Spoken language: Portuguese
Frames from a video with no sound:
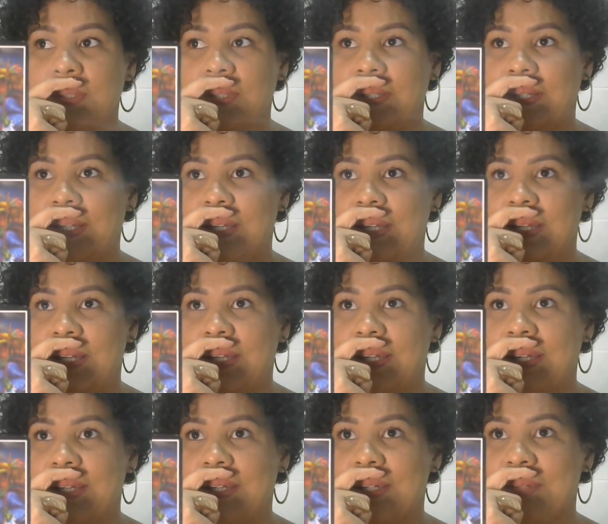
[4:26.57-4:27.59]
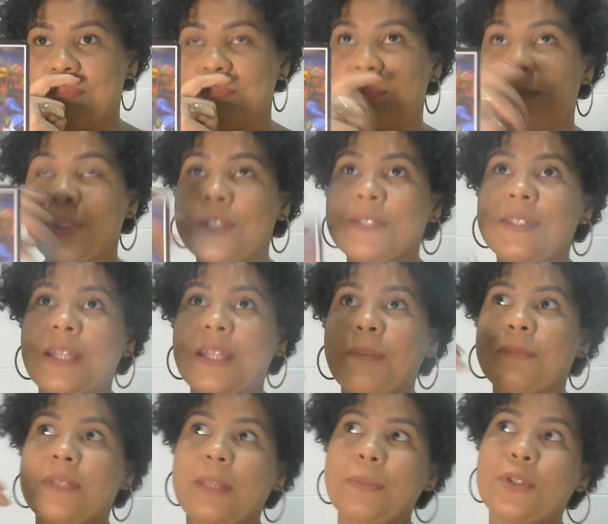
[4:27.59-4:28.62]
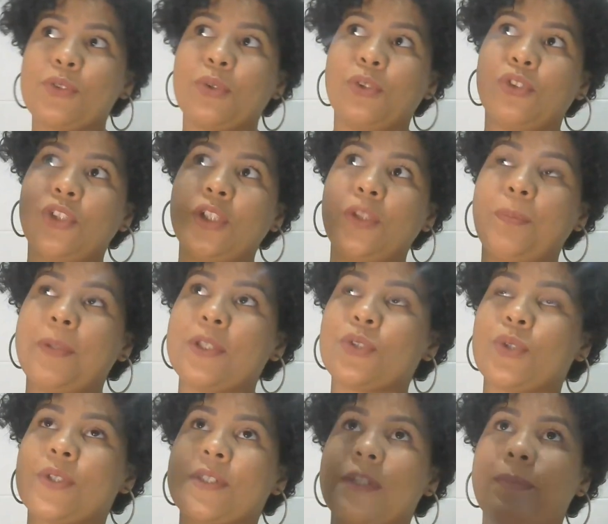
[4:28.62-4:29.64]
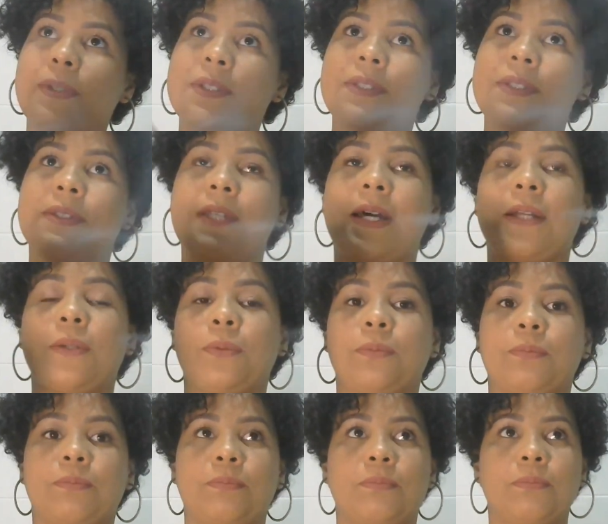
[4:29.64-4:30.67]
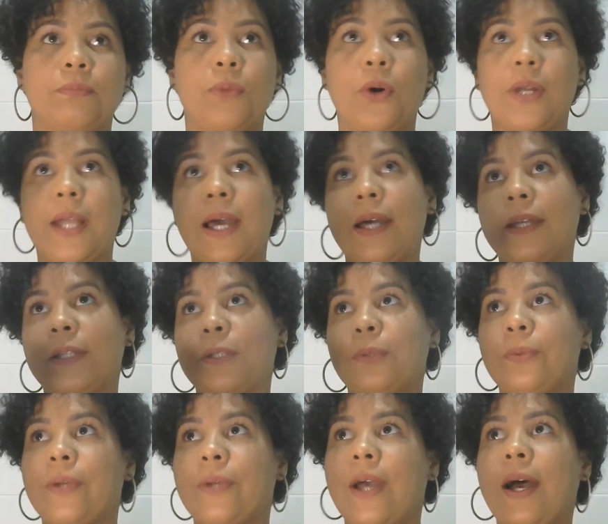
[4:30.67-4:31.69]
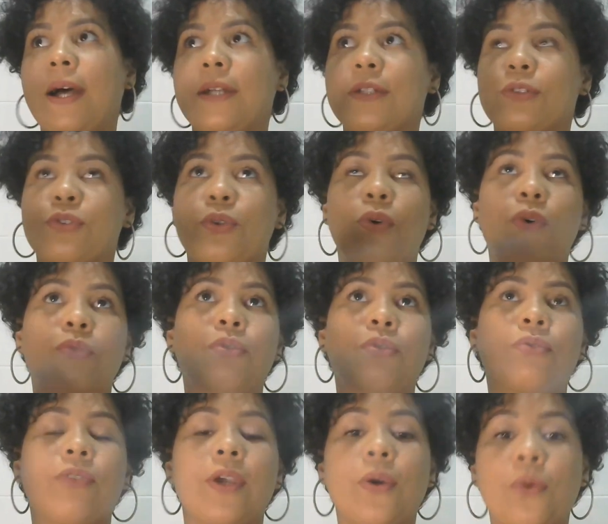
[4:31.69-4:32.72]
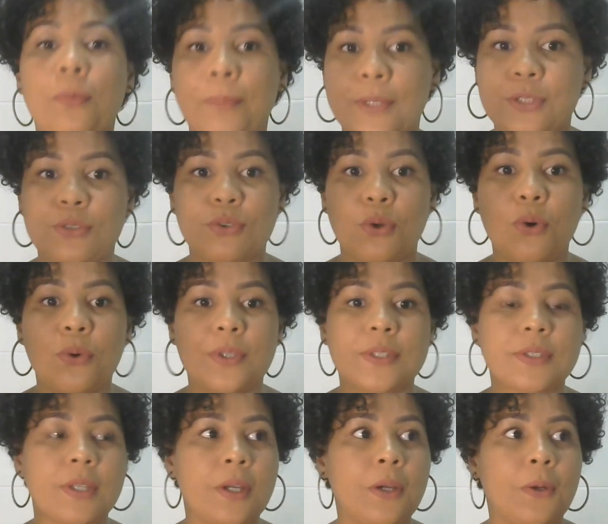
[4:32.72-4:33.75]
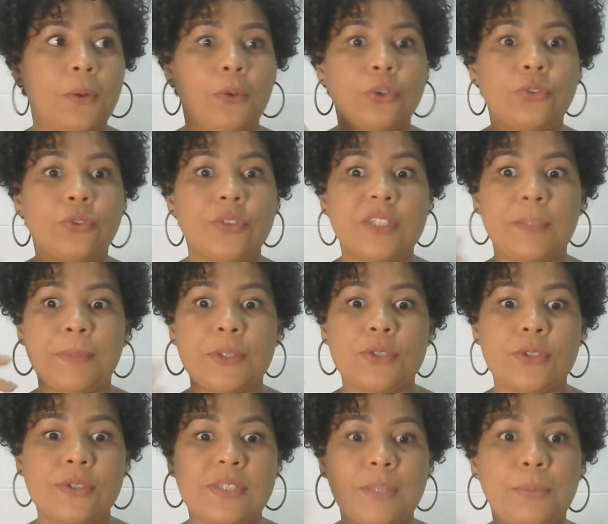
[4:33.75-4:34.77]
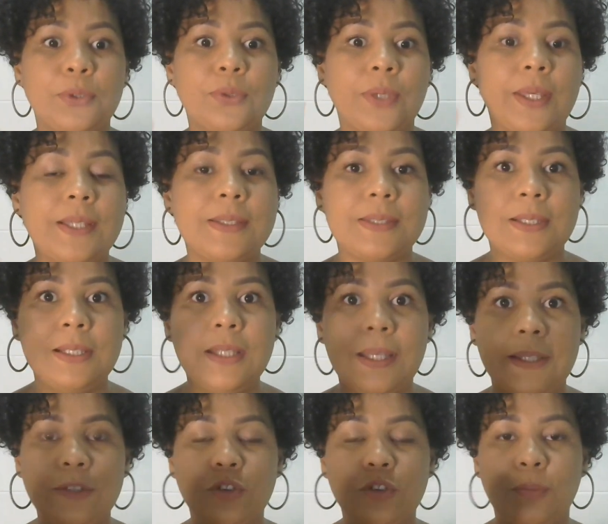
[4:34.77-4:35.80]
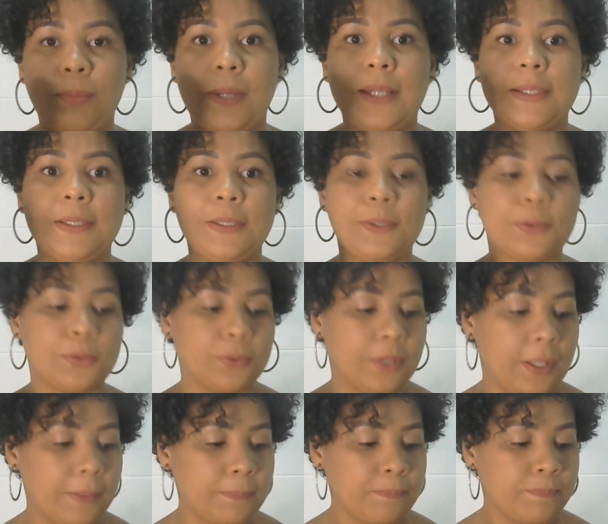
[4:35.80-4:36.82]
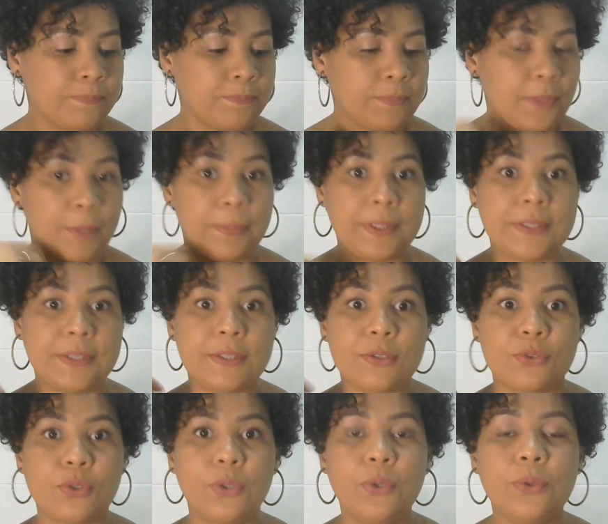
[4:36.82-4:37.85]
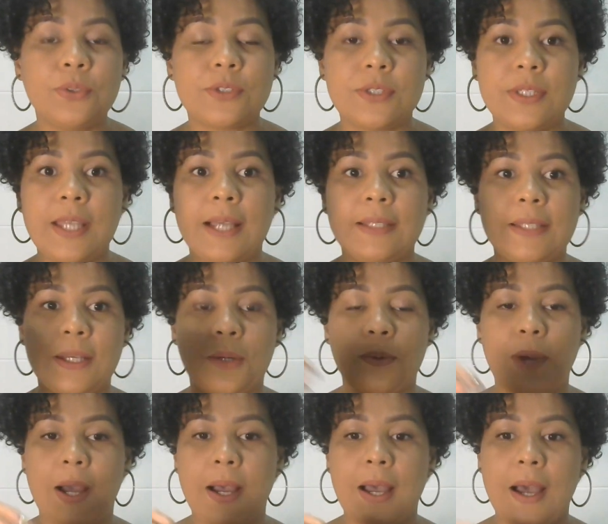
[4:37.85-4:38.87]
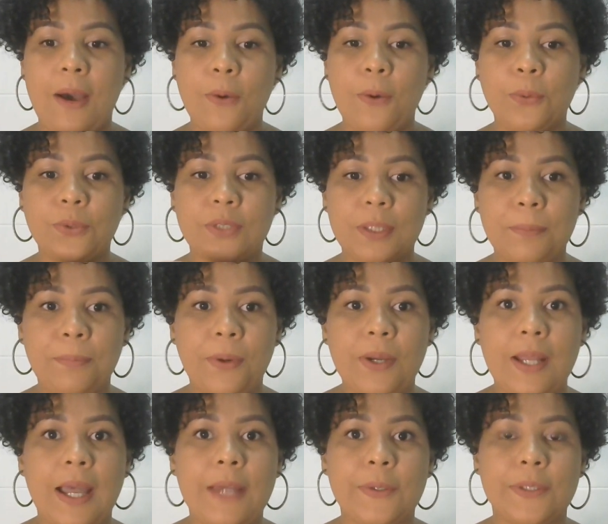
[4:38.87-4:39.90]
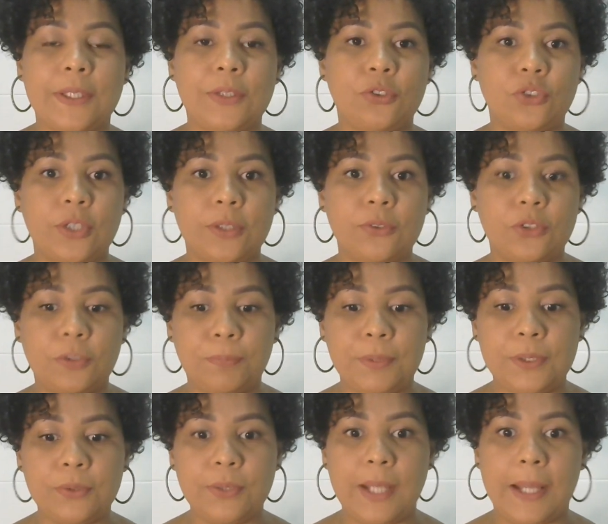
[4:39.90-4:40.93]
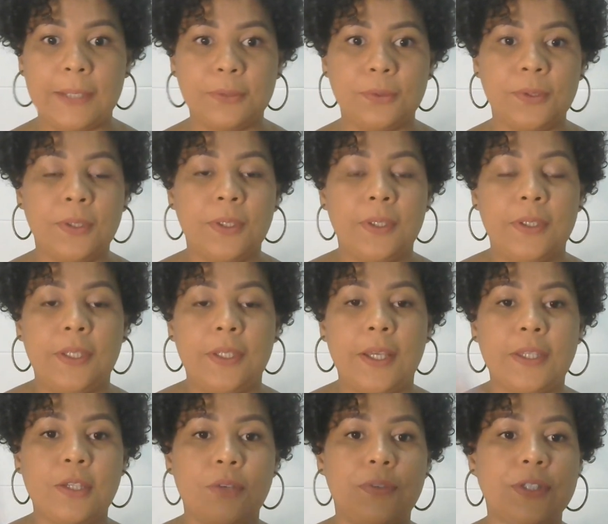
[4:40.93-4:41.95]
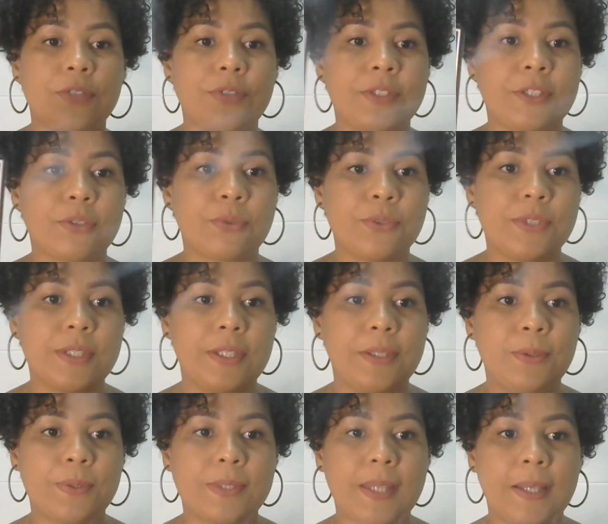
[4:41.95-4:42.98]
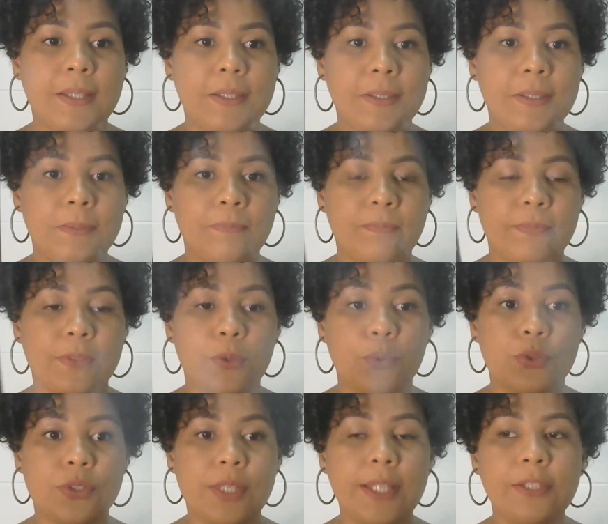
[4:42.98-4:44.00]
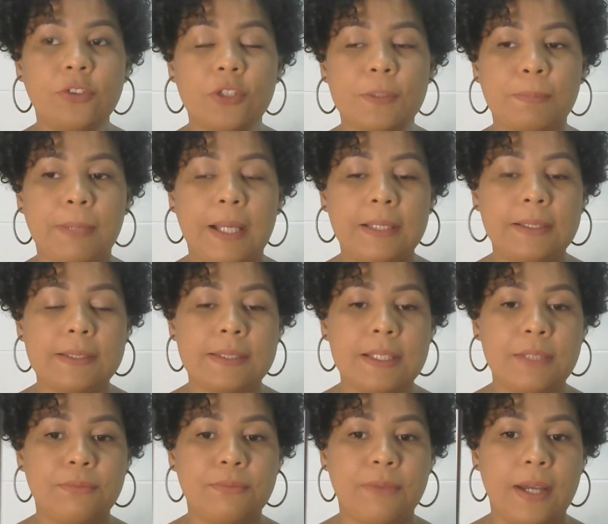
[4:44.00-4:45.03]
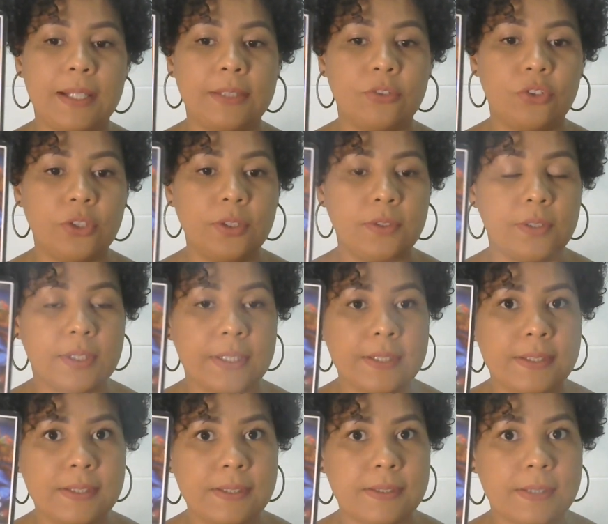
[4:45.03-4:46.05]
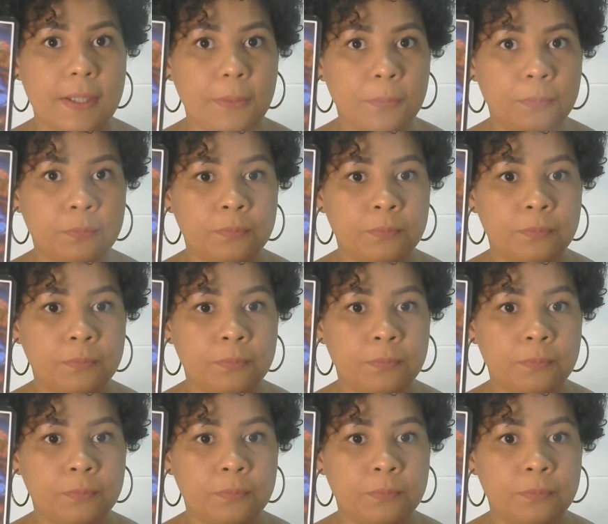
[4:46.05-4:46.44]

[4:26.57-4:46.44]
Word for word: É, por isso está tá me surgindo pessoas que precisaram morar em lugares ou conviver com pessoas onde você precisou ser muito resiliente para isso, né? Precisou se adequar, algo temporário, energia do de pendurado. E aqui eu vejo vocês conseguindo sair. O seis de espadas ele fala de transição,